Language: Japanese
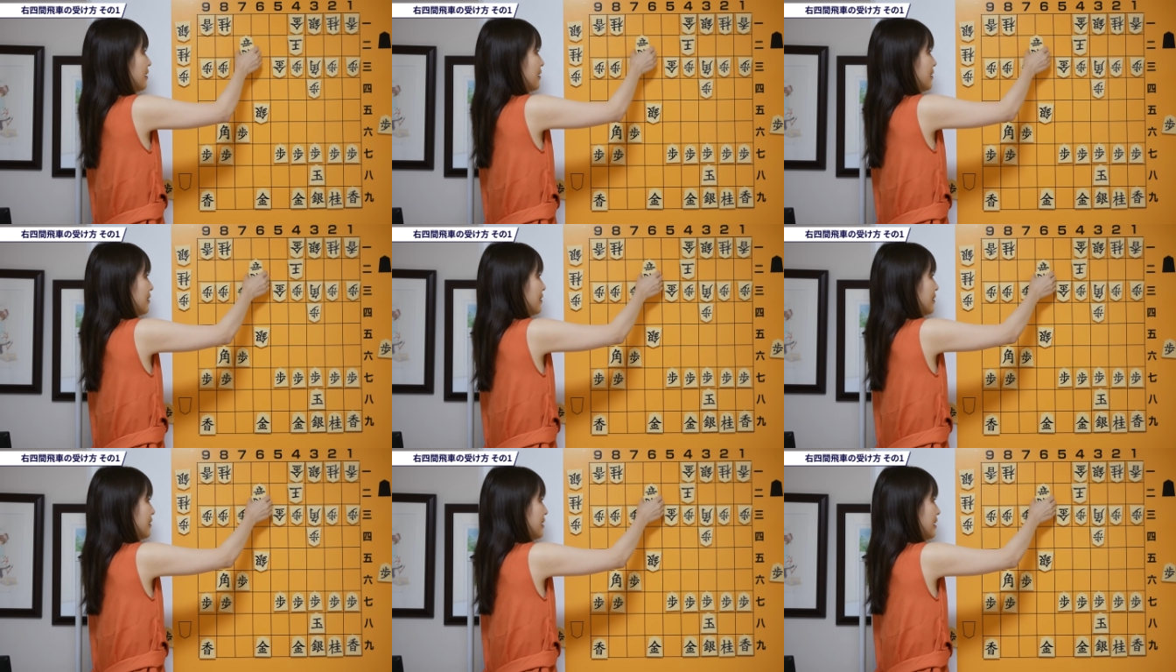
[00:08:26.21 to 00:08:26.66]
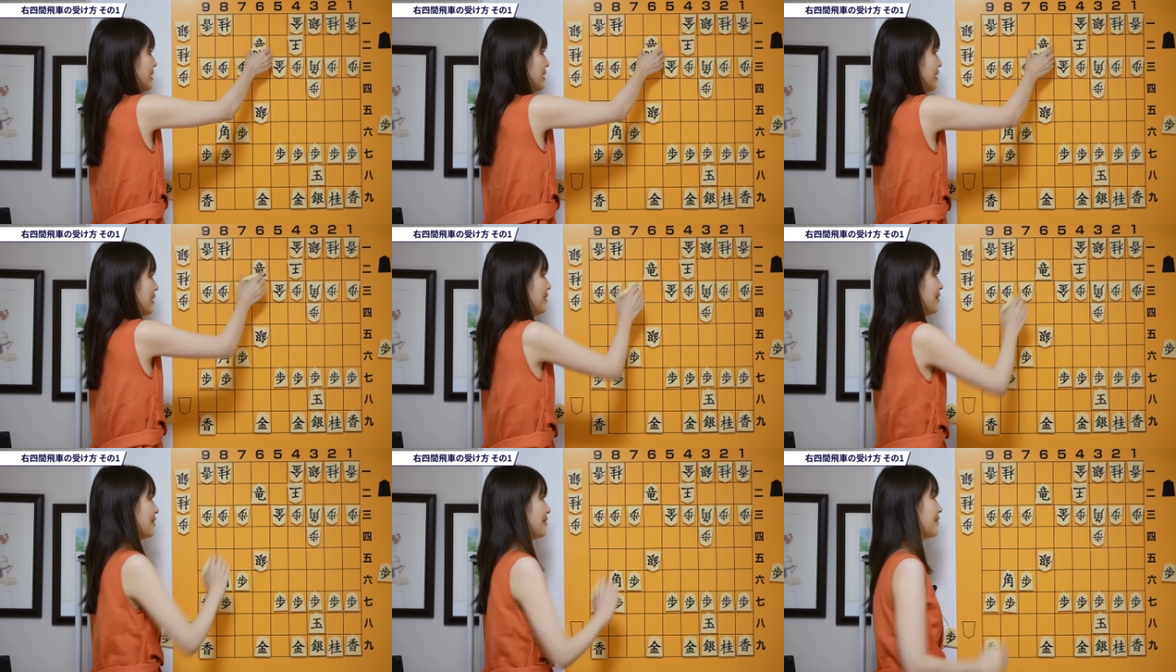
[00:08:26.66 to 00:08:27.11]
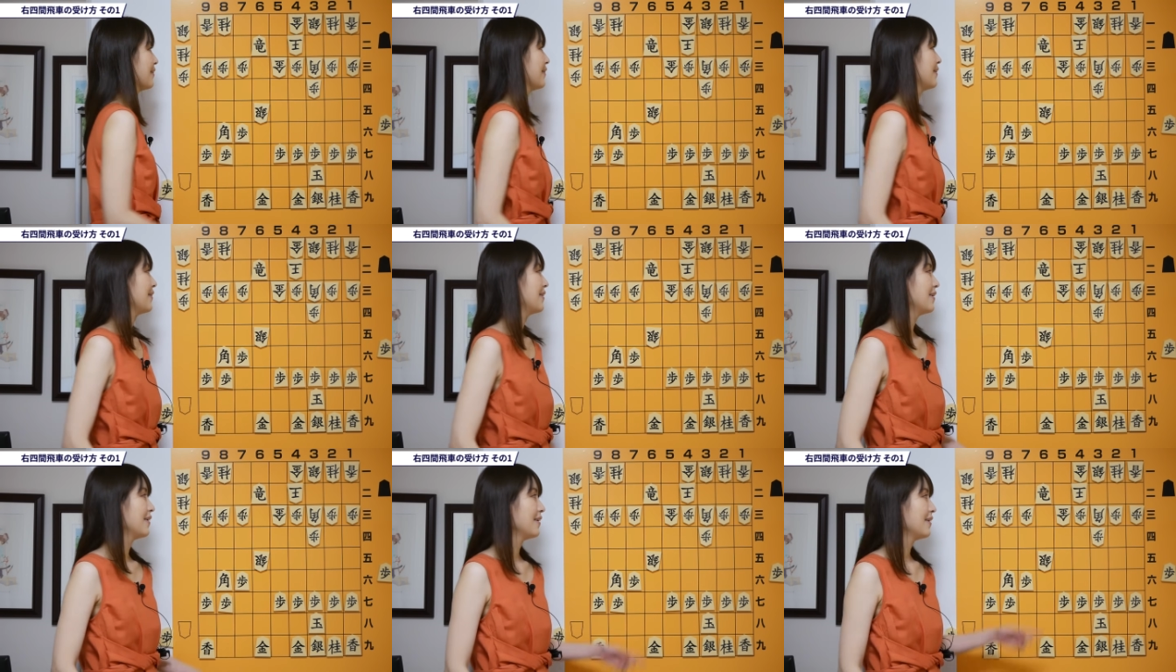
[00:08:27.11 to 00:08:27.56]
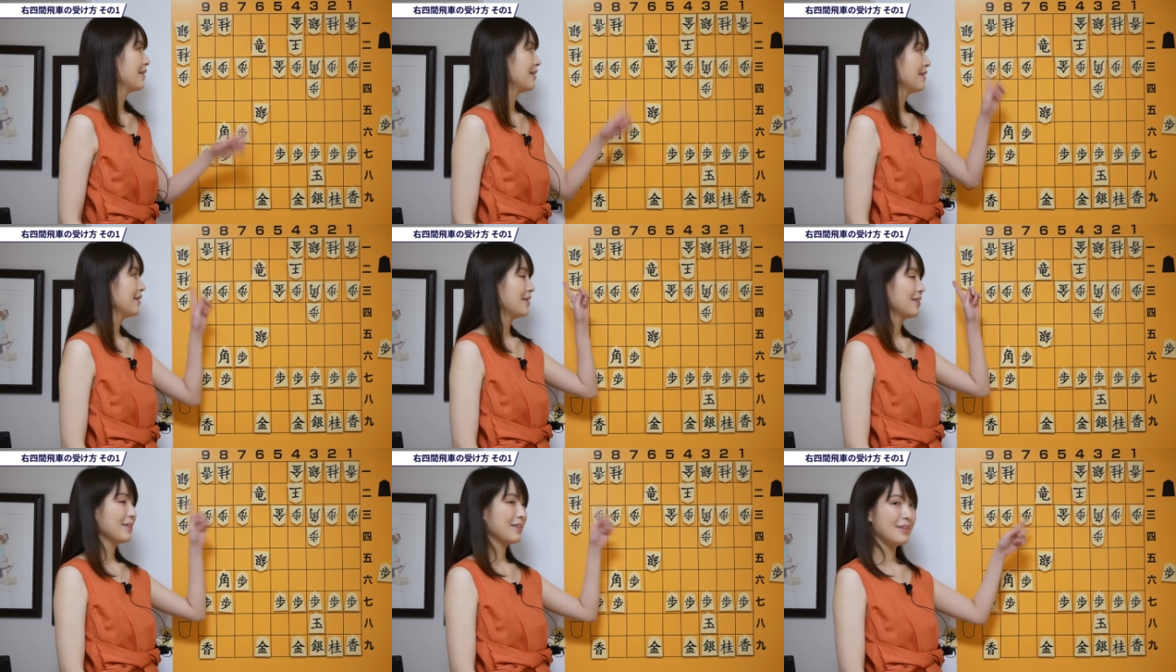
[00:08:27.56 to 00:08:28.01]
ろくに竜と
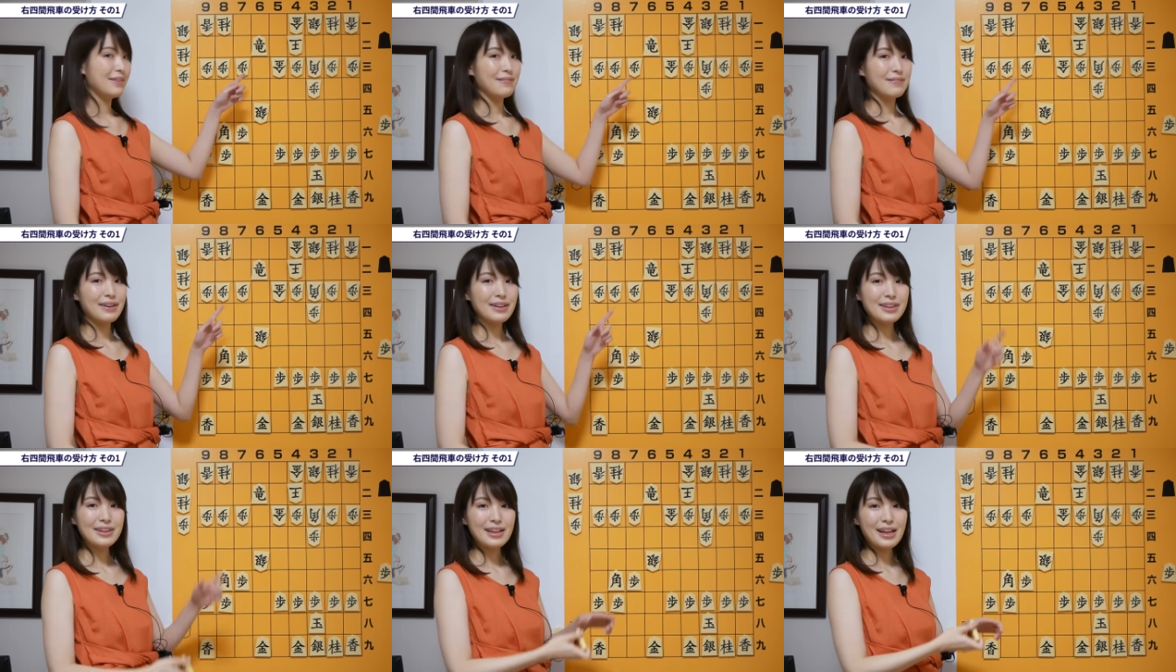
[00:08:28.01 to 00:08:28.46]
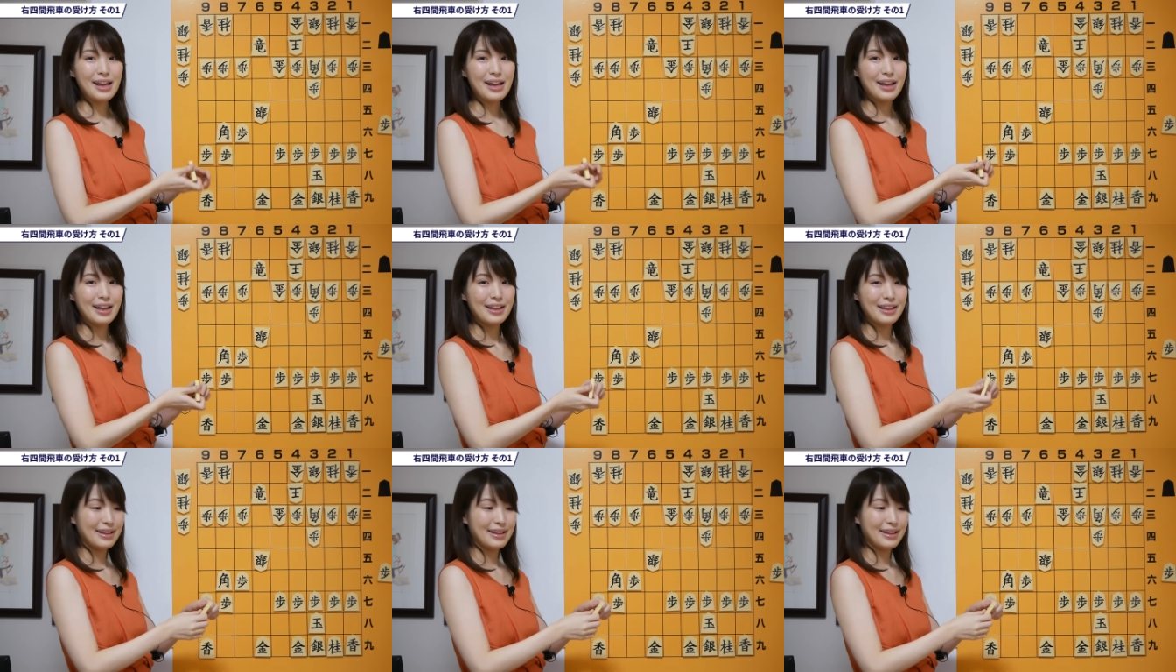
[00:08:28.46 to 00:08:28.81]
取りまして